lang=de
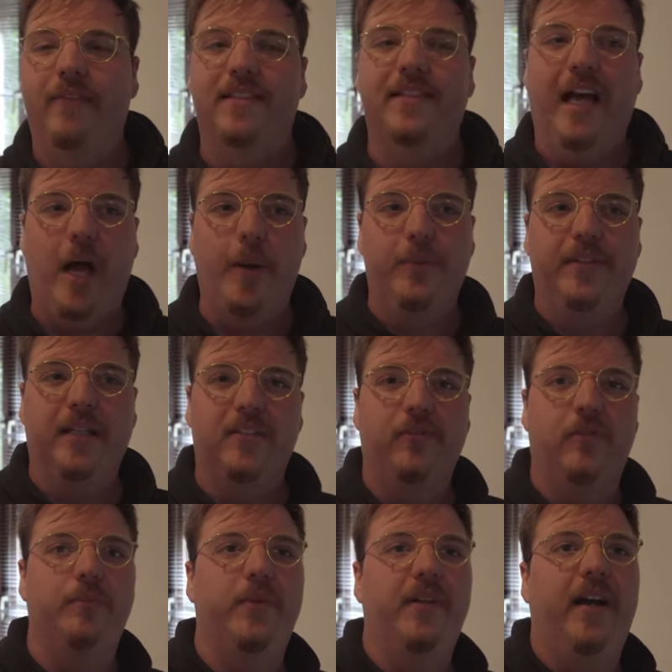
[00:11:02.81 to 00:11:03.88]
was
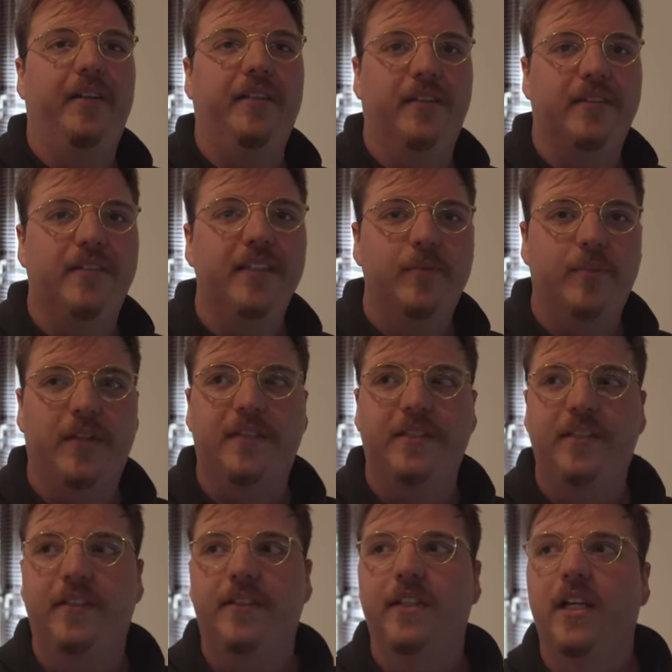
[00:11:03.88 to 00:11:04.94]
abseits von behind the scenes
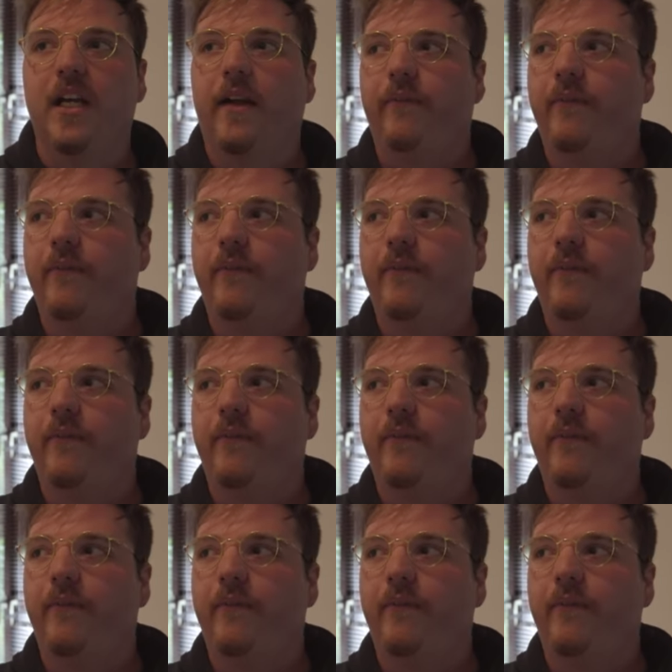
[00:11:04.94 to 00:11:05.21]
passiert,